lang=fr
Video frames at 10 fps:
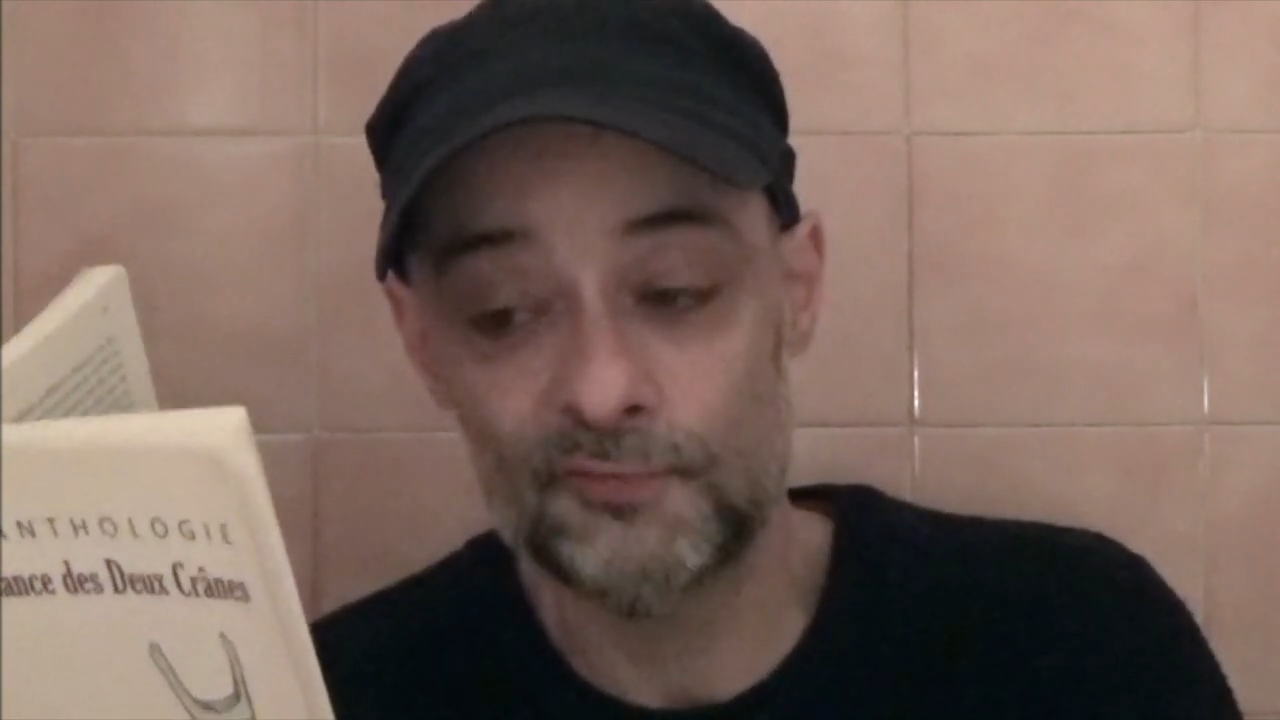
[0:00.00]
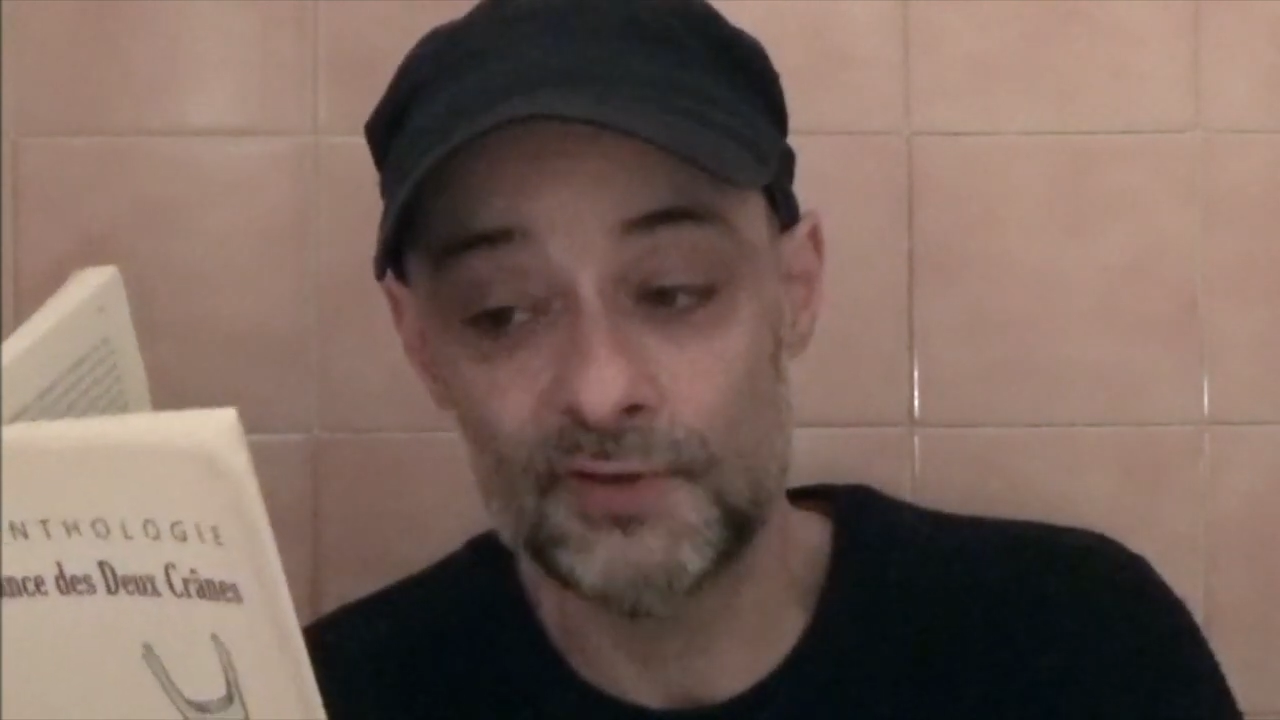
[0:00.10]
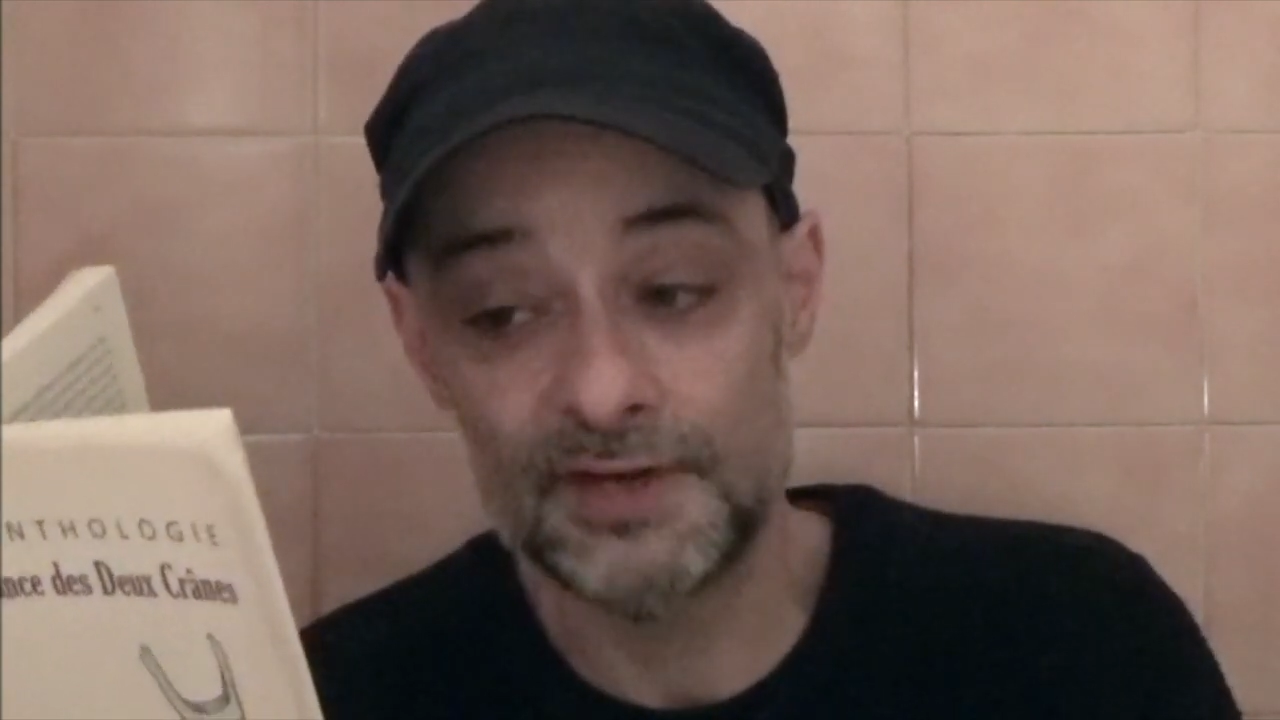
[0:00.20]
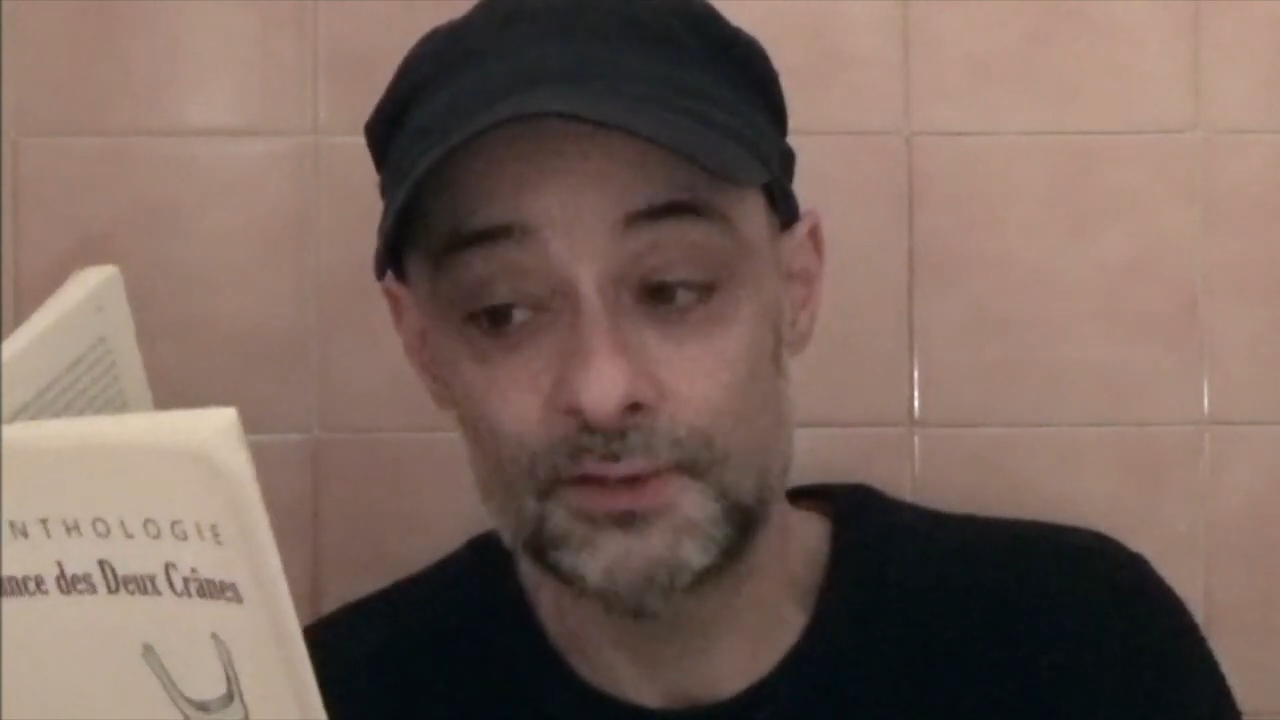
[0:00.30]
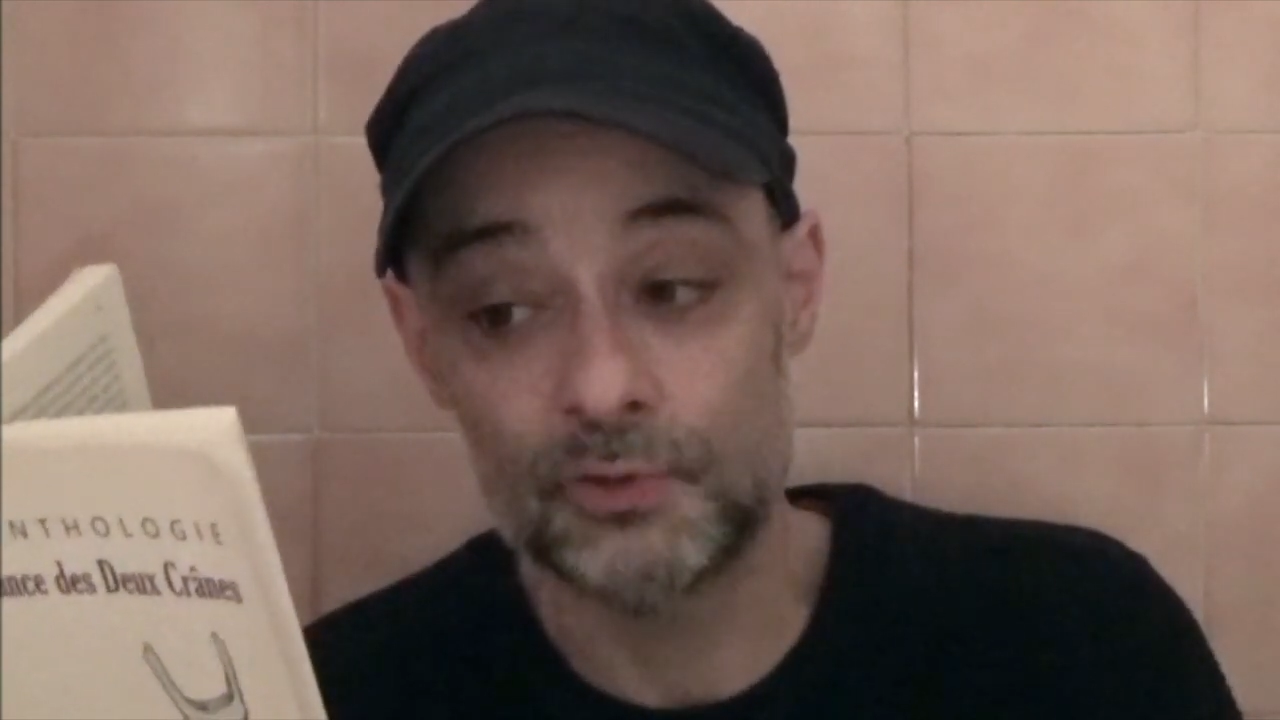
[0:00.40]

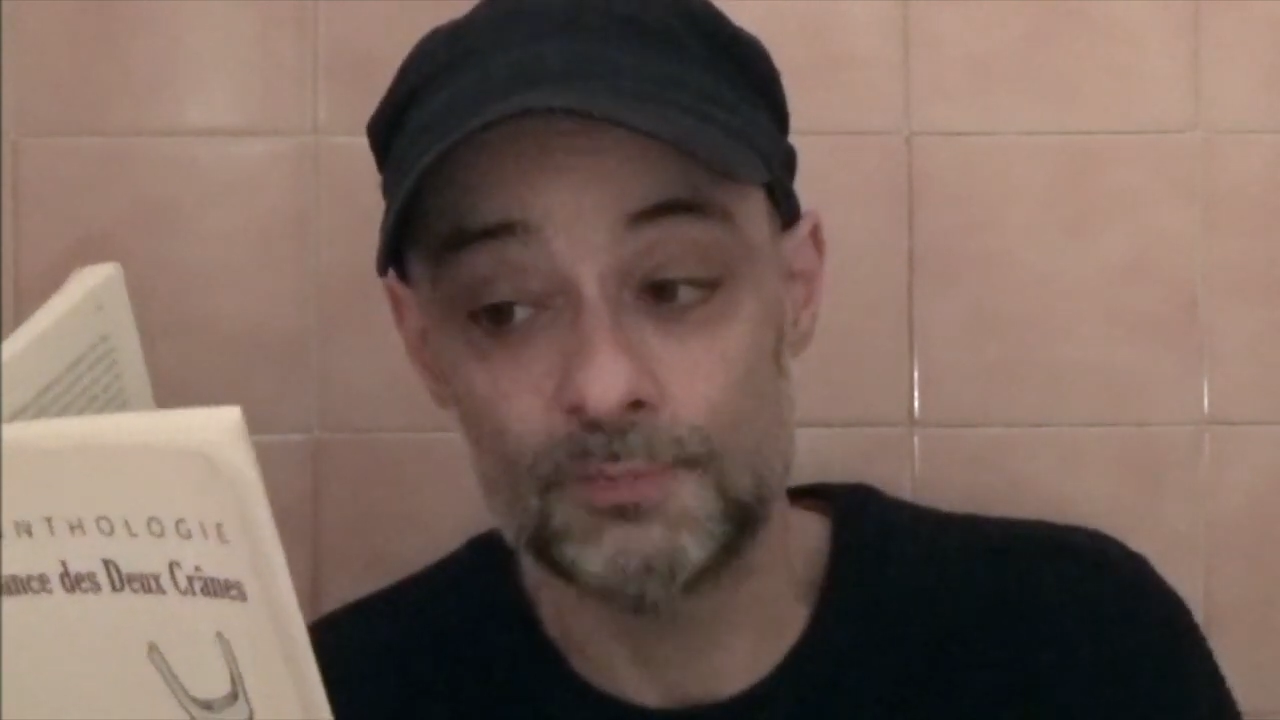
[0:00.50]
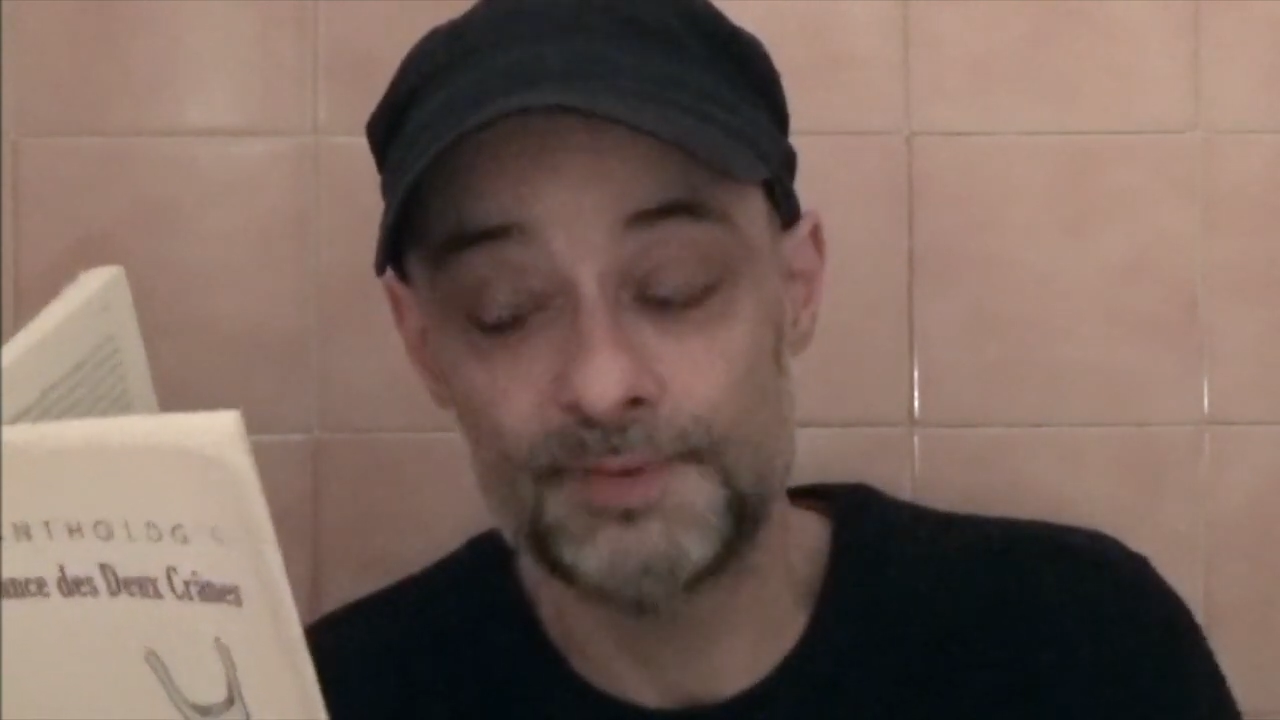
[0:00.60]
follicules